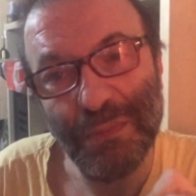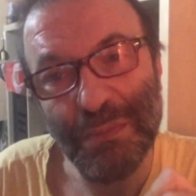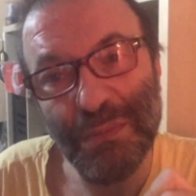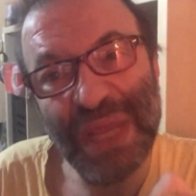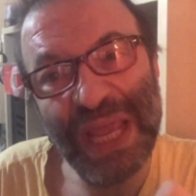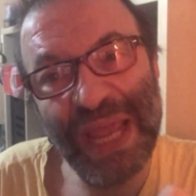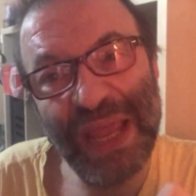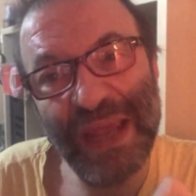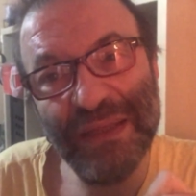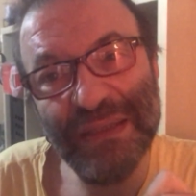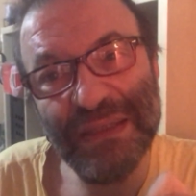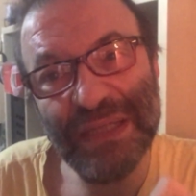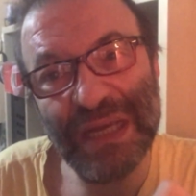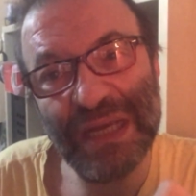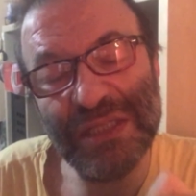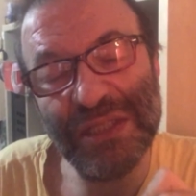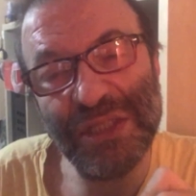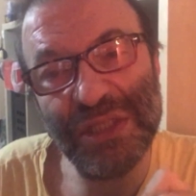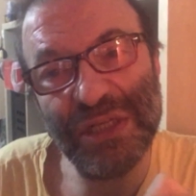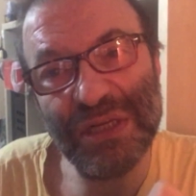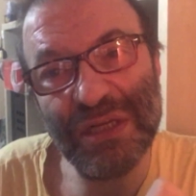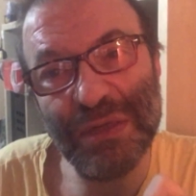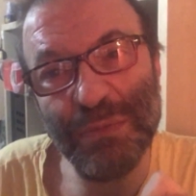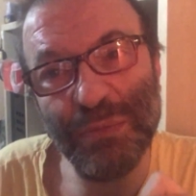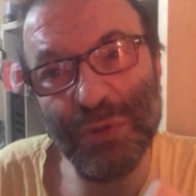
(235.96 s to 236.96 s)
Mihenk
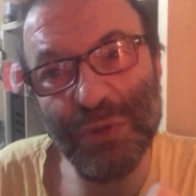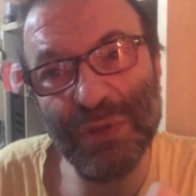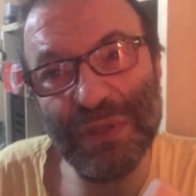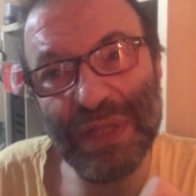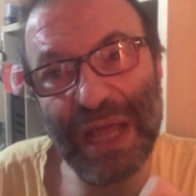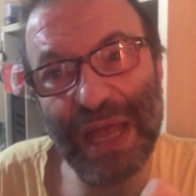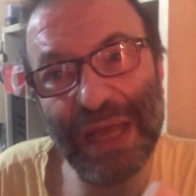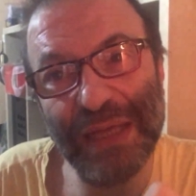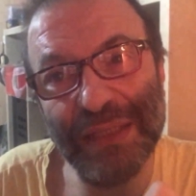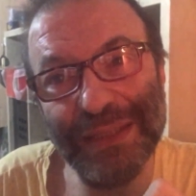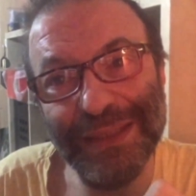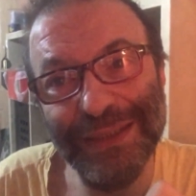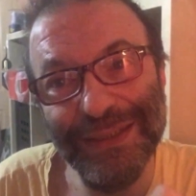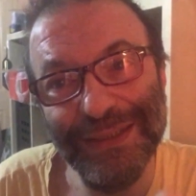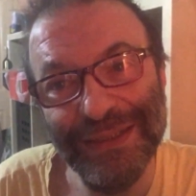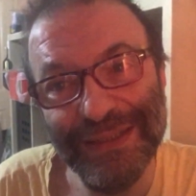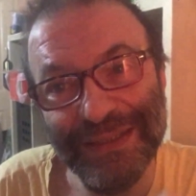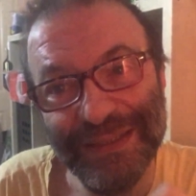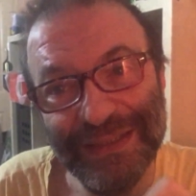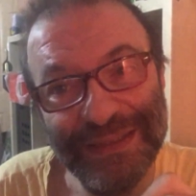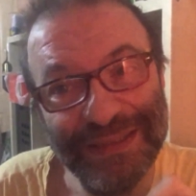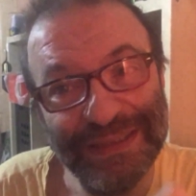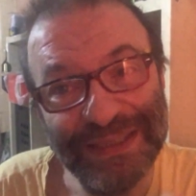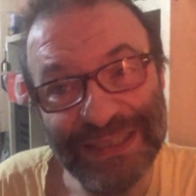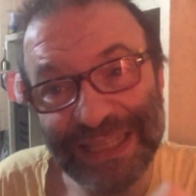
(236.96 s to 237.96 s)
taşları bunlar.
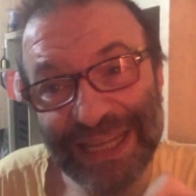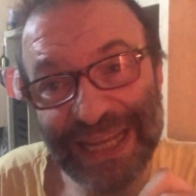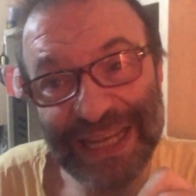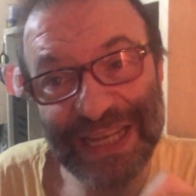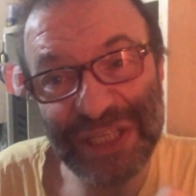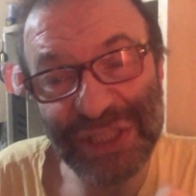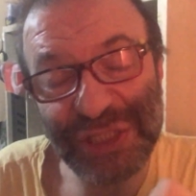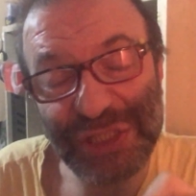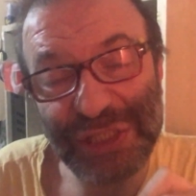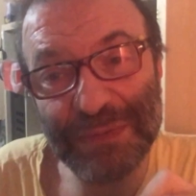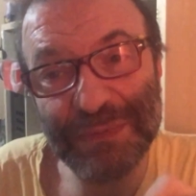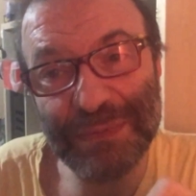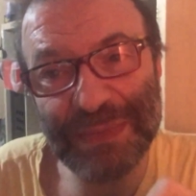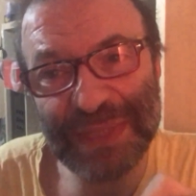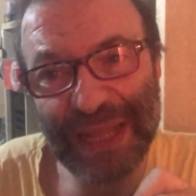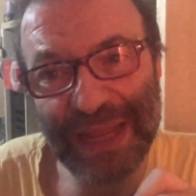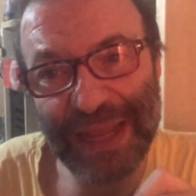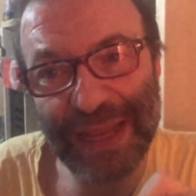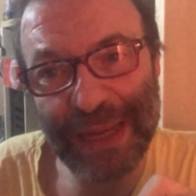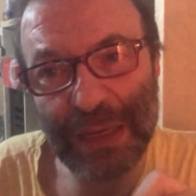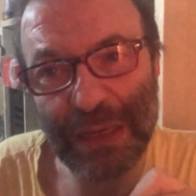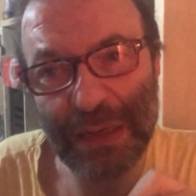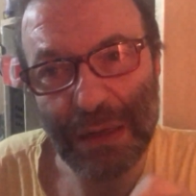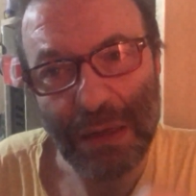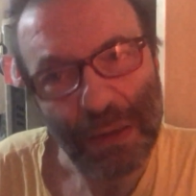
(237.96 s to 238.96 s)
Gelişim
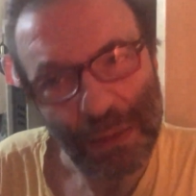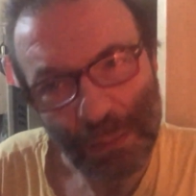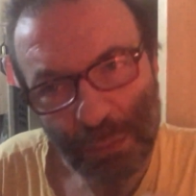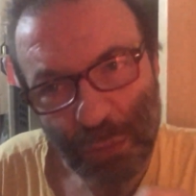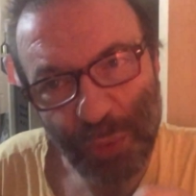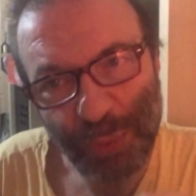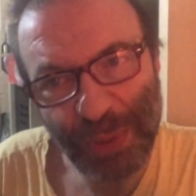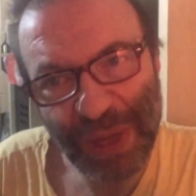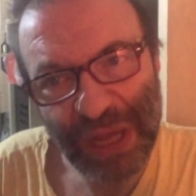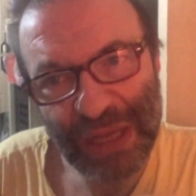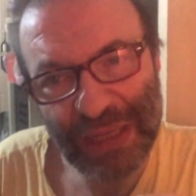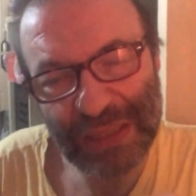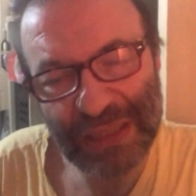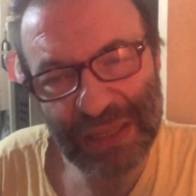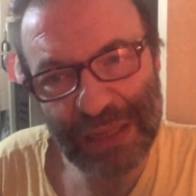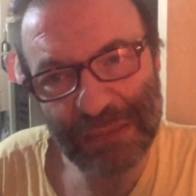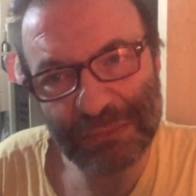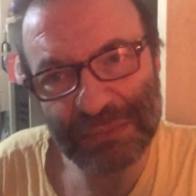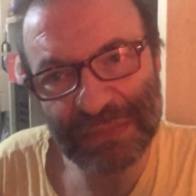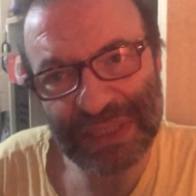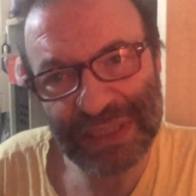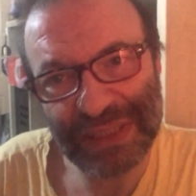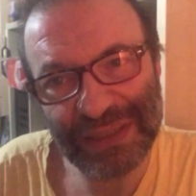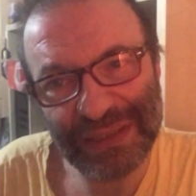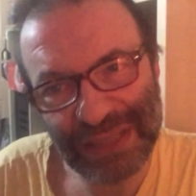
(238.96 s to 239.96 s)
değil. Bu
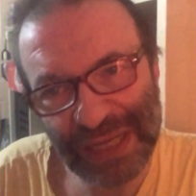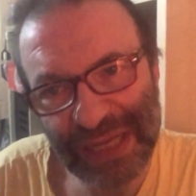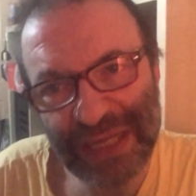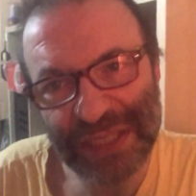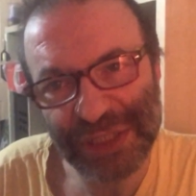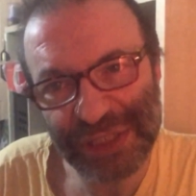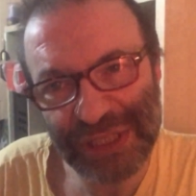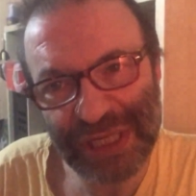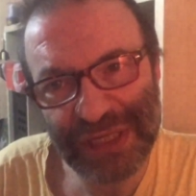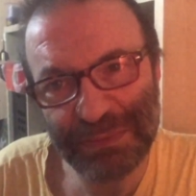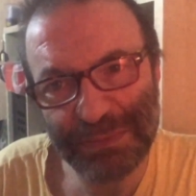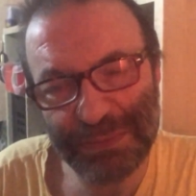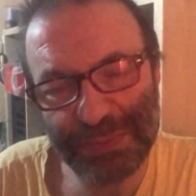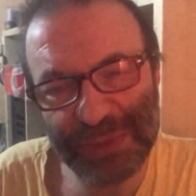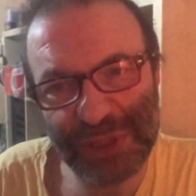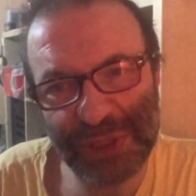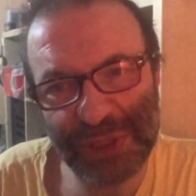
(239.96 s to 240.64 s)
bağlamda dehşet